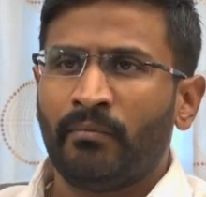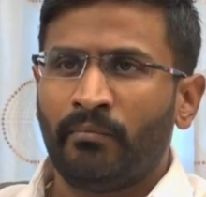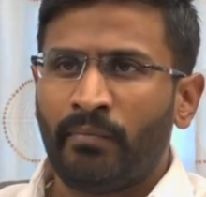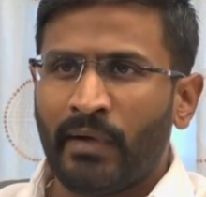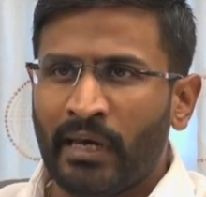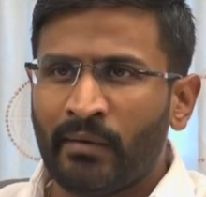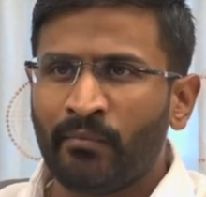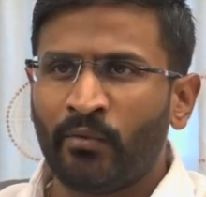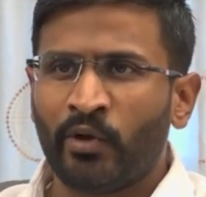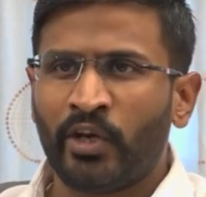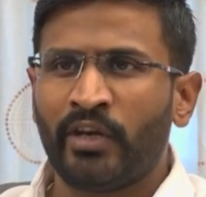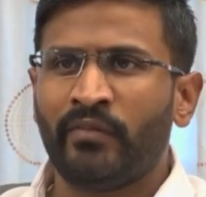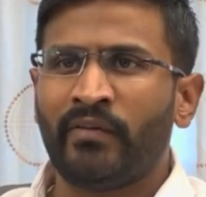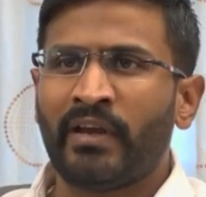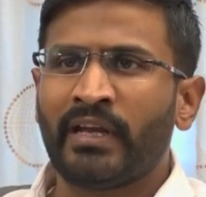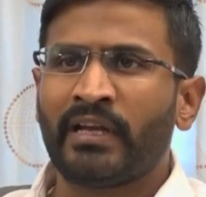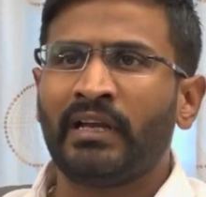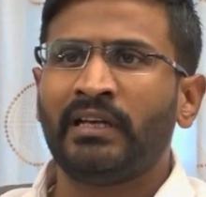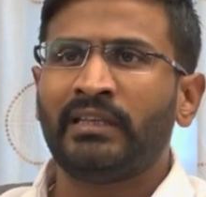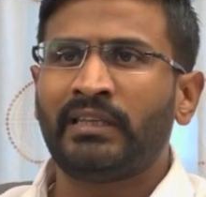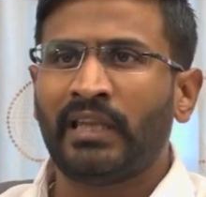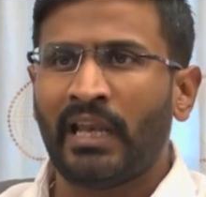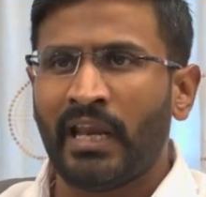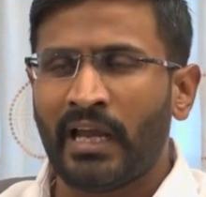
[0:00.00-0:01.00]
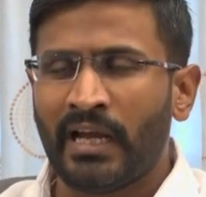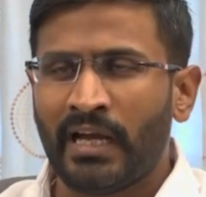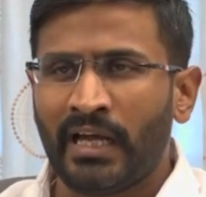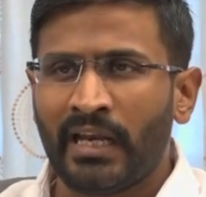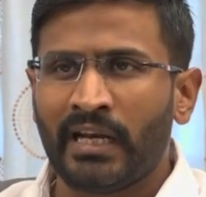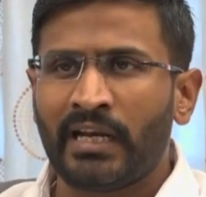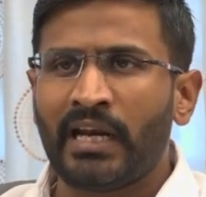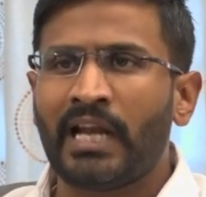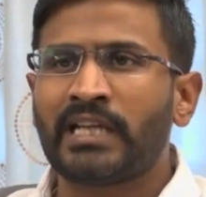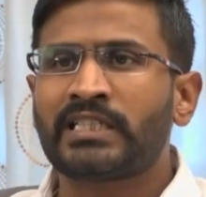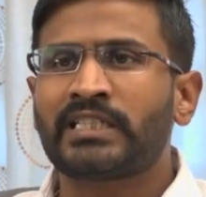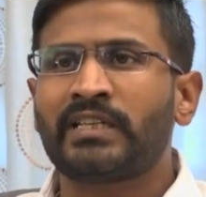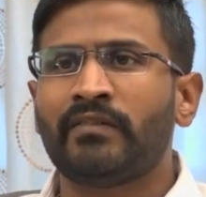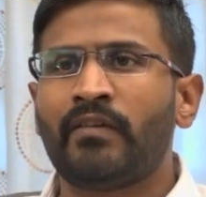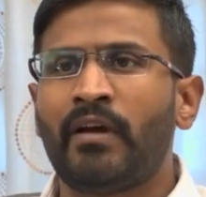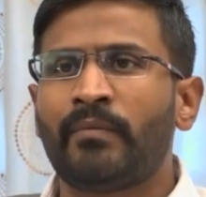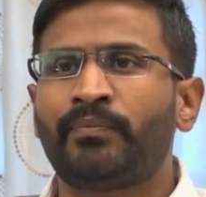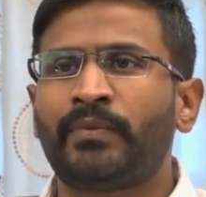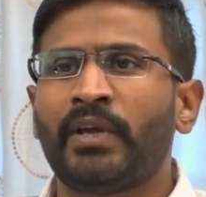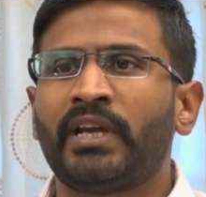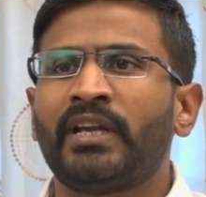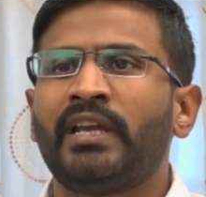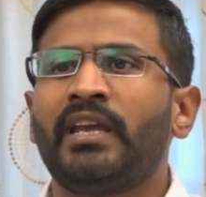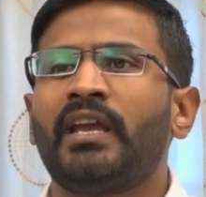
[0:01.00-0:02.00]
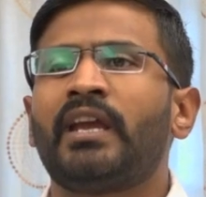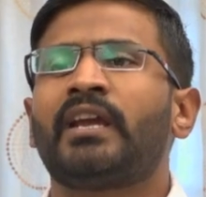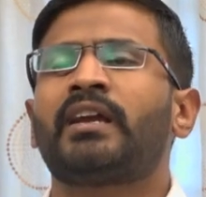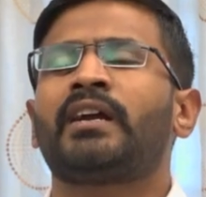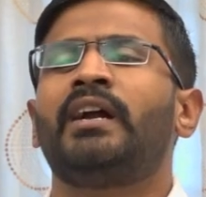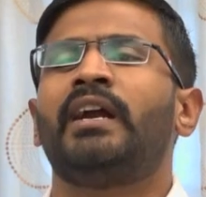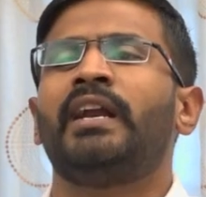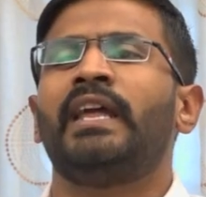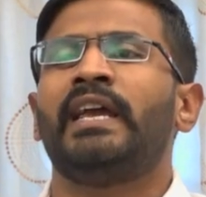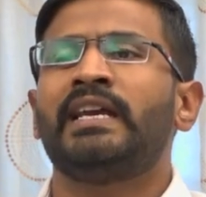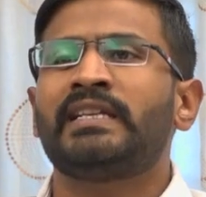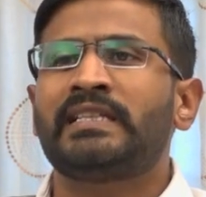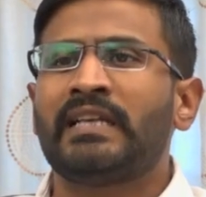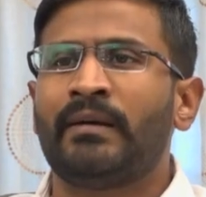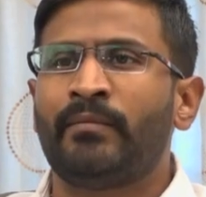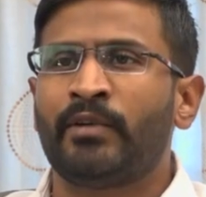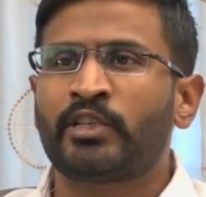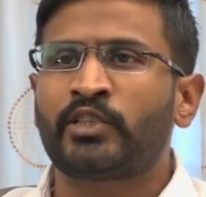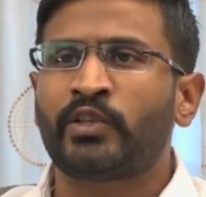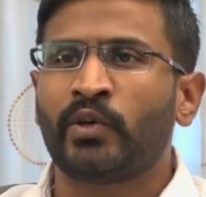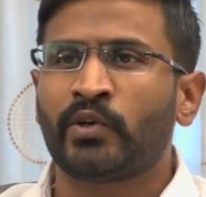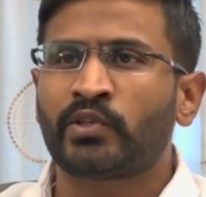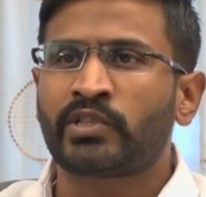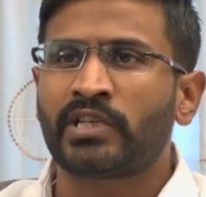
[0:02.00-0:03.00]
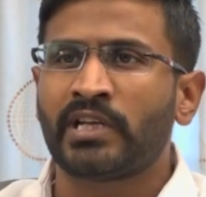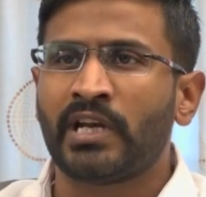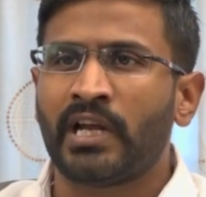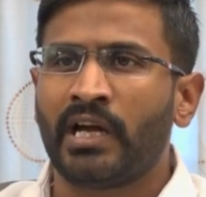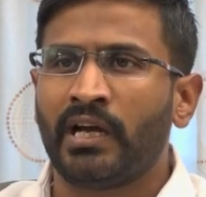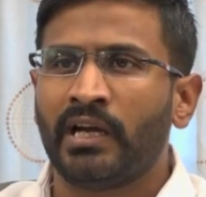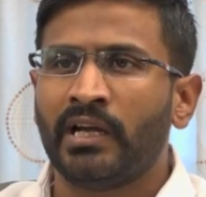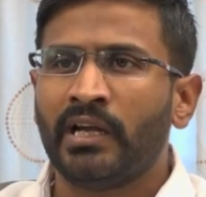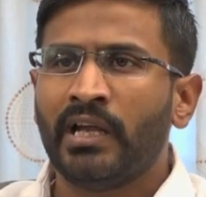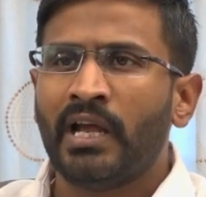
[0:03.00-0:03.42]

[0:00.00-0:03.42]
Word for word: బల్మూరి వెంకట్ తెలంగాణ రాష్ట్ర వ్యాప్తంగా ఎక్కడ ఏ సమస్య వచ్చినా